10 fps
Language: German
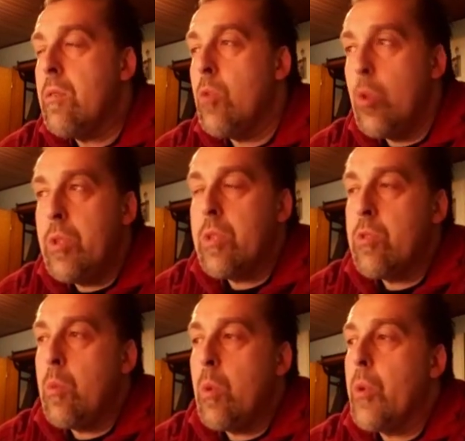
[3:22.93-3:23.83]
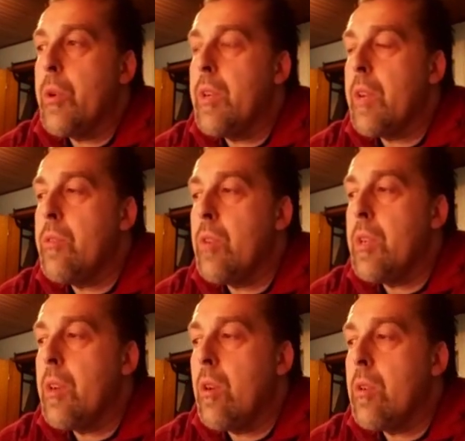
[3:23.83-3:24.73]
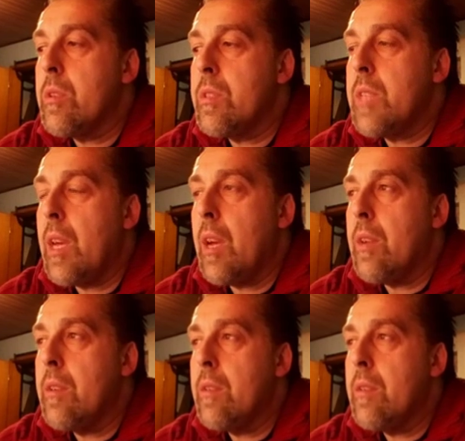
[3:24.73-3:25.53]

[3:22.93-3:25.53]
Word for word: und zum Glück natürlich auch sehr